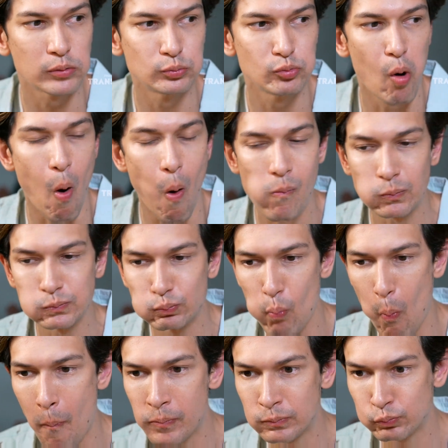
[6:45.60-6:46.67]
Daging
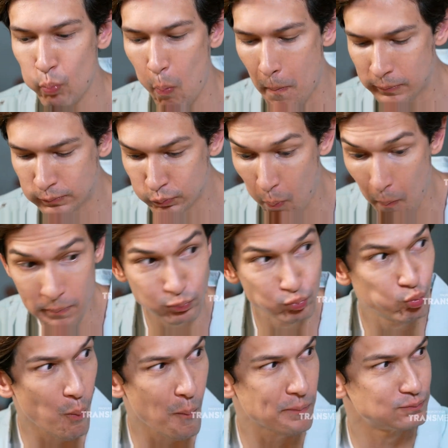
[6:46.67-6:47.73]
baksonya itu loh, legit
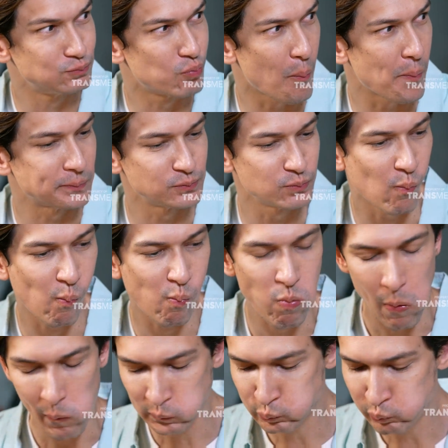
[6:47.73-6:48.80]
dan gurih. Aduh
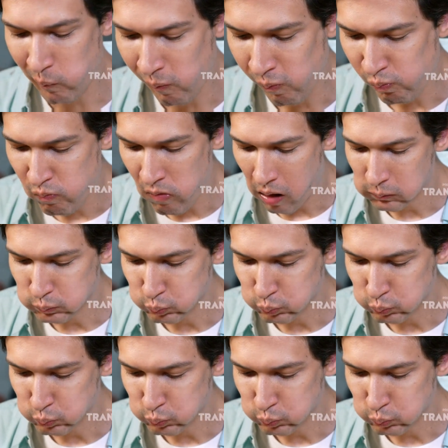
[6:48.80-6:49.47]
harganya jangan ditanya